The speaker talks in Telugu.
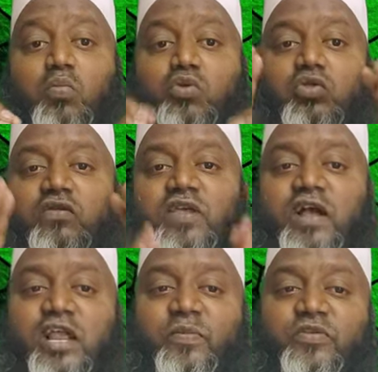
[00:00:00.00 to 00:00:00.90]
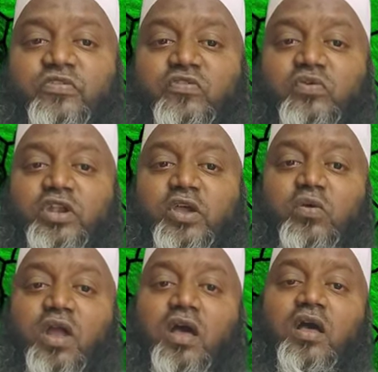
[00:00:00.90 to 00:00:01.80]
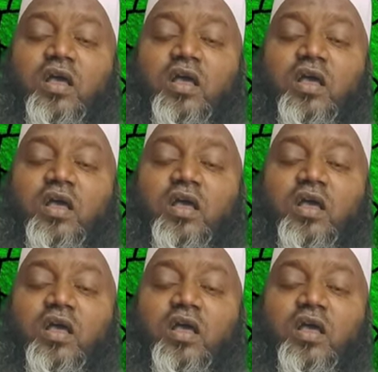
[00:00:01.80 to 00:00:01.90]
ముందు సంకల్పించుకుంటే కూడా